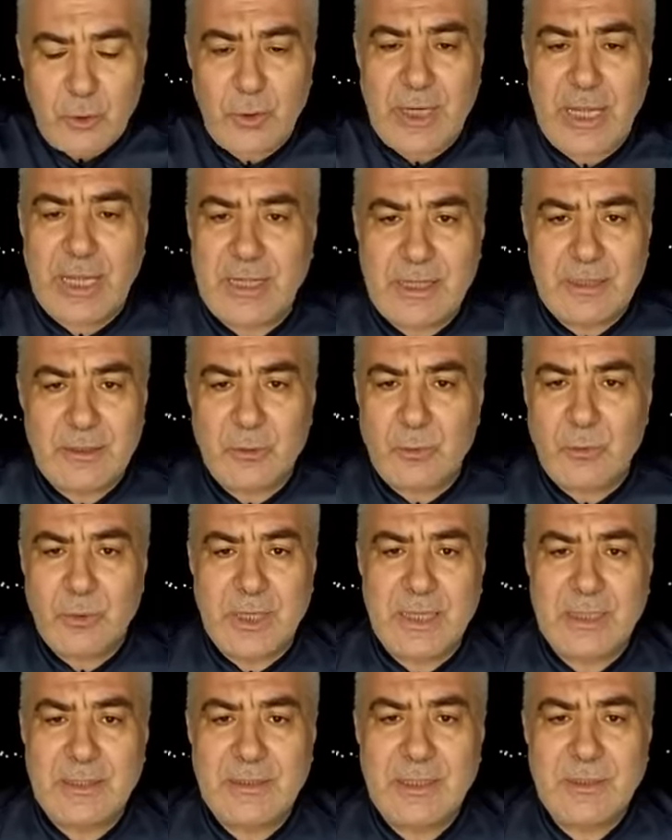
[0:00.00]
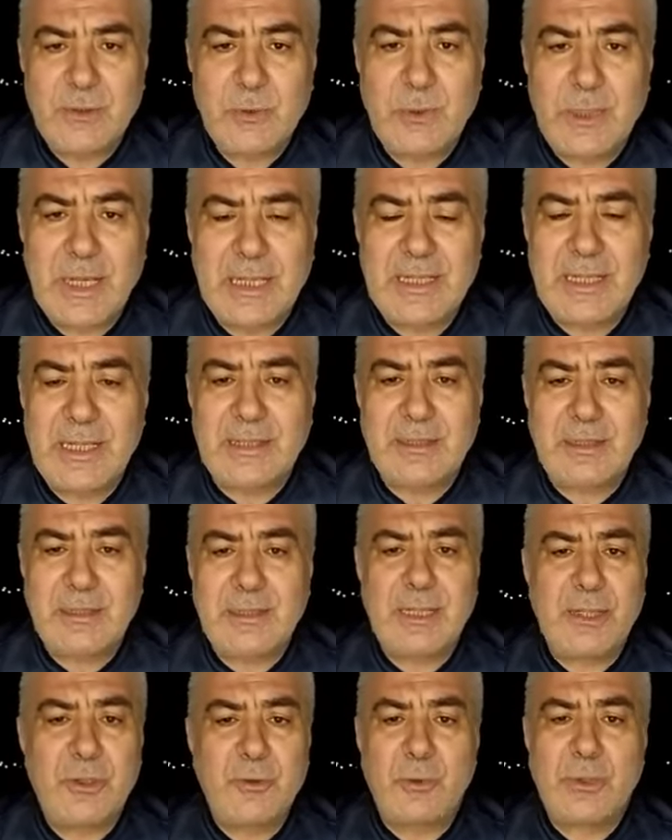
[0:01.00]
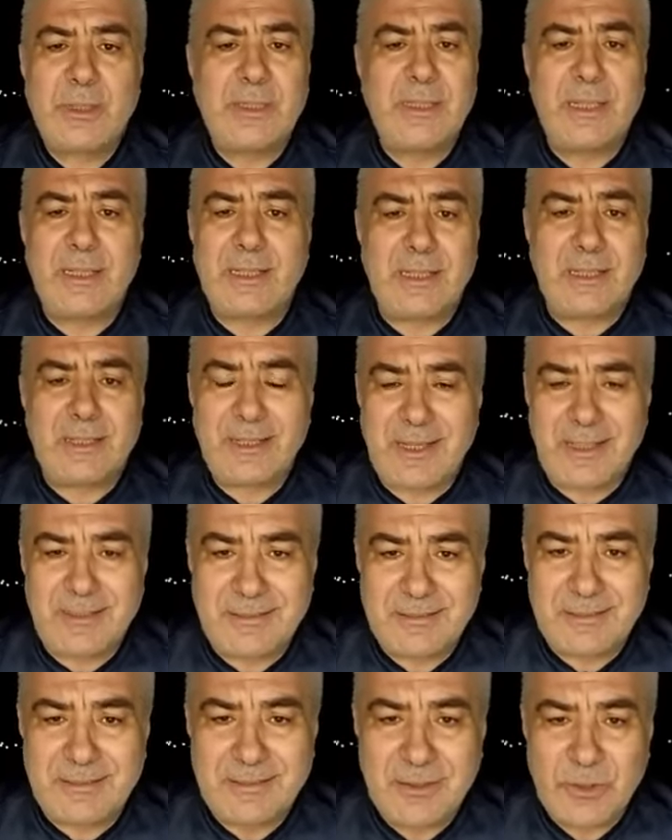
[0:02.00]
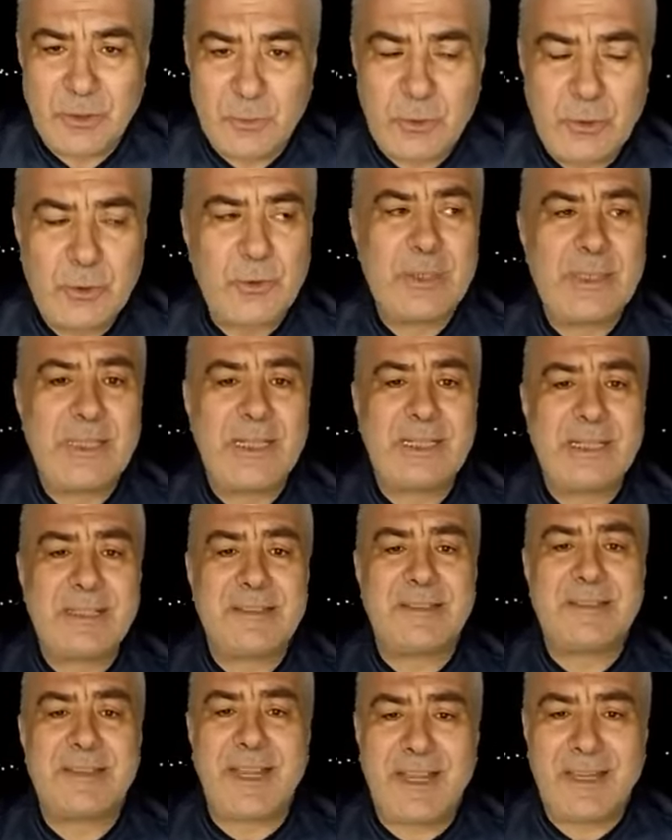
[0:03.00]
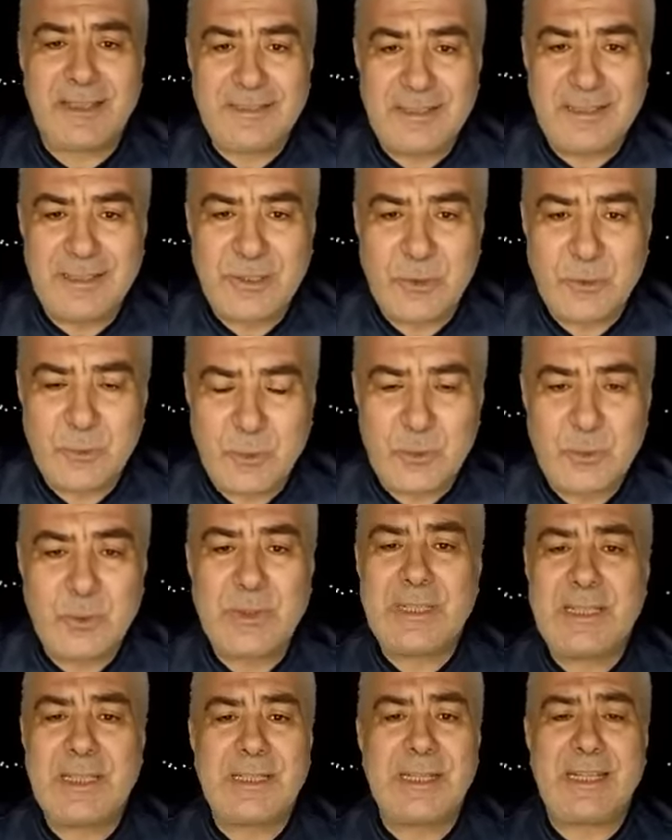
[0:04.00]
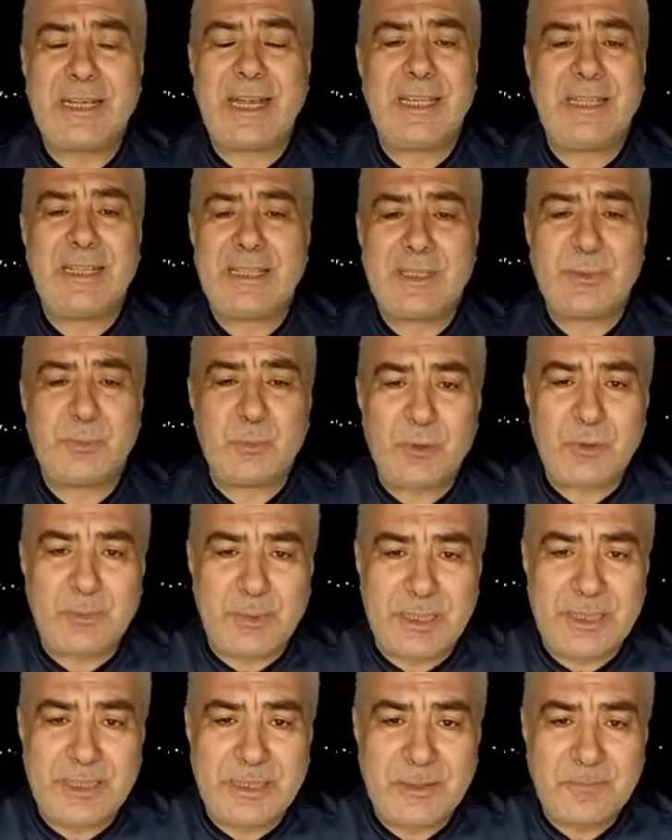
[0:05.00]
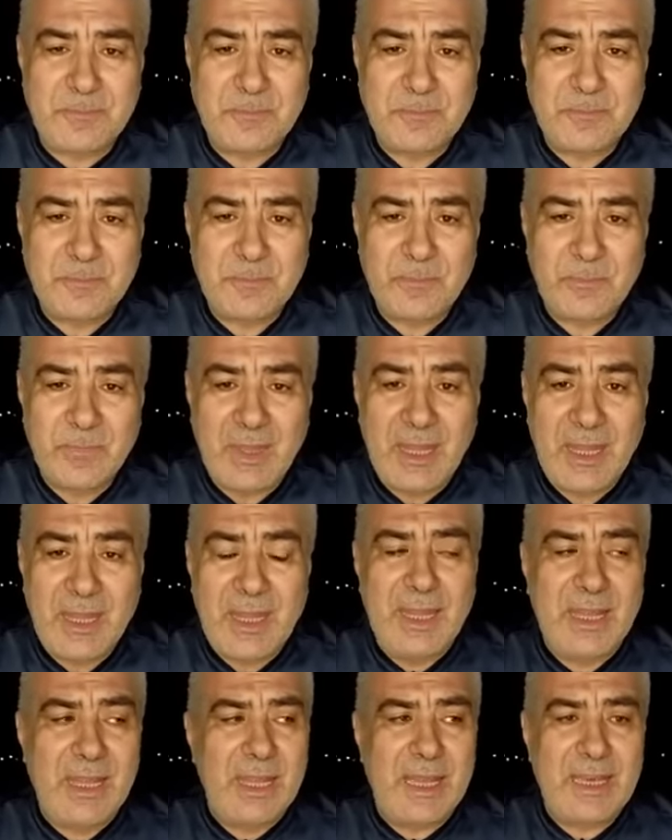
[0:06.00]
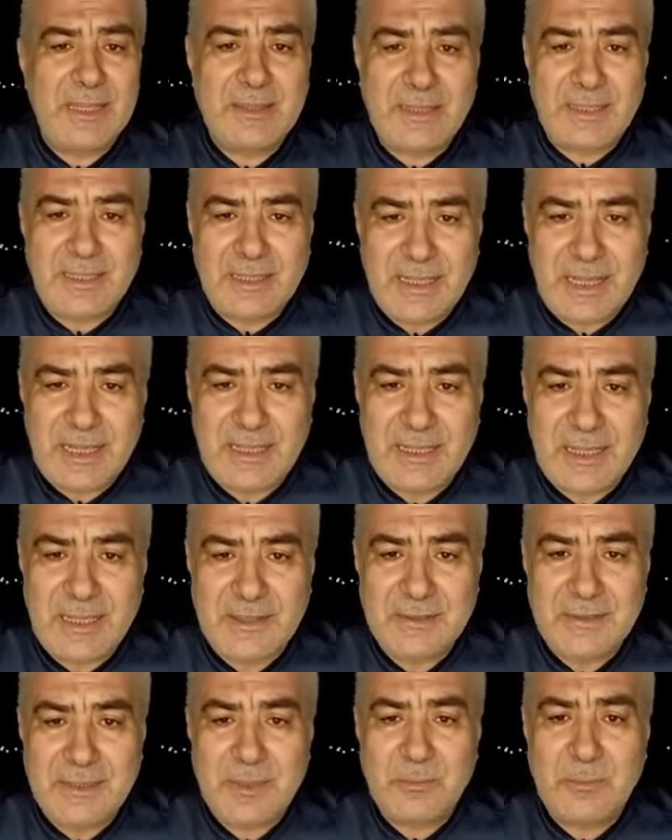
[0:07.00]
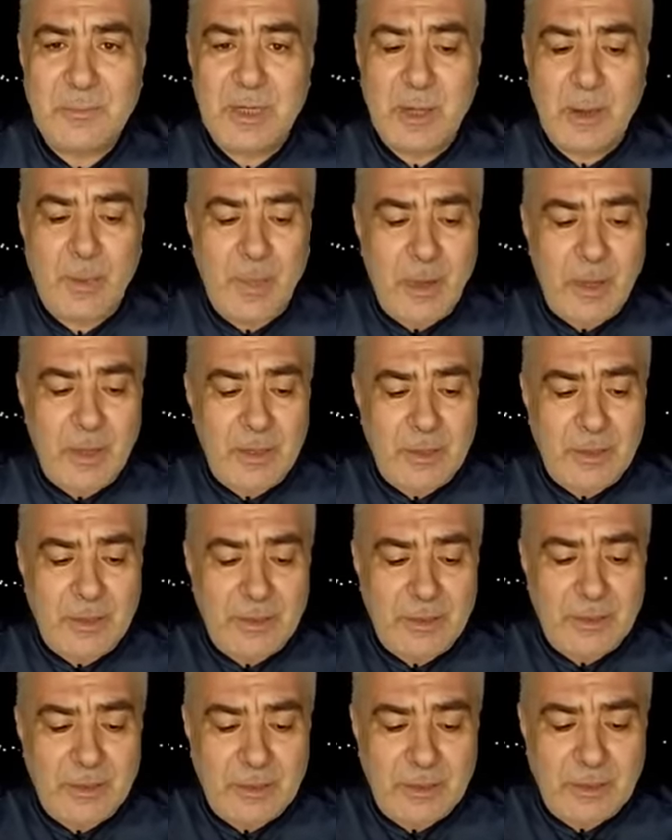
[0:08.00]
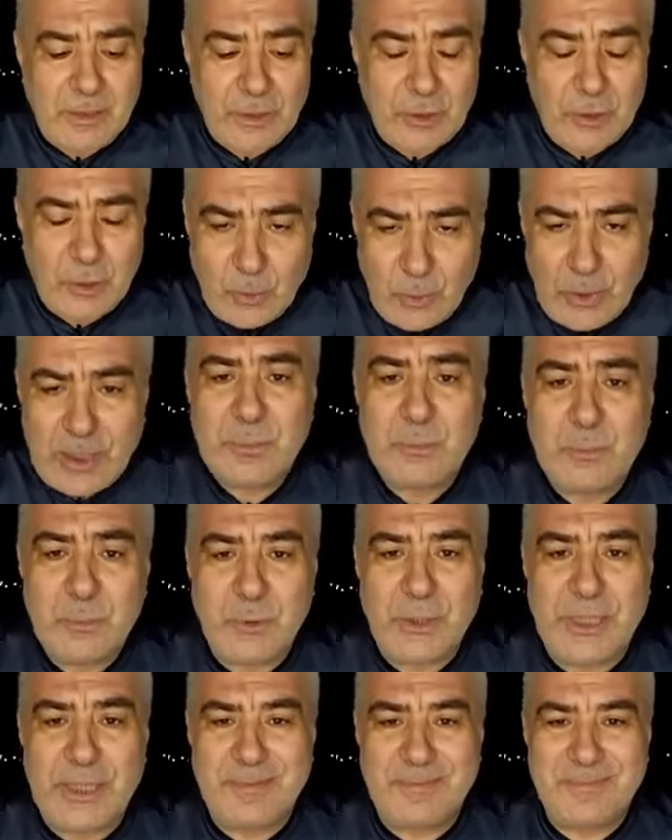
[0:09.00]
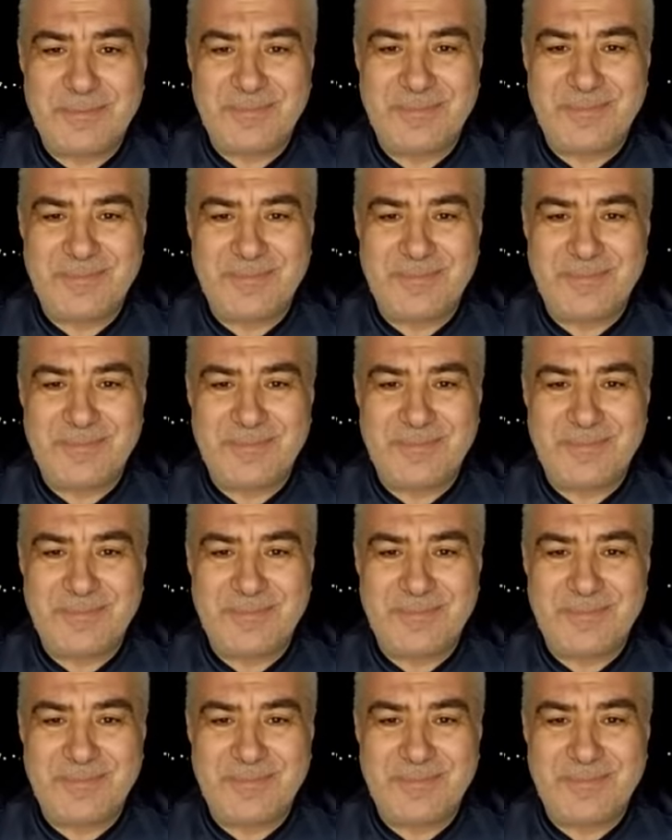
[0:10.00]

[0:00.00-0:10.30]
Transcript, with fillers: كل آيات القرآن تدل على أن الله يريد لنا الخير ويريد لنا السعادة ويريد لنا الحياة المطمئنة هذا الإله العظيم يحبنا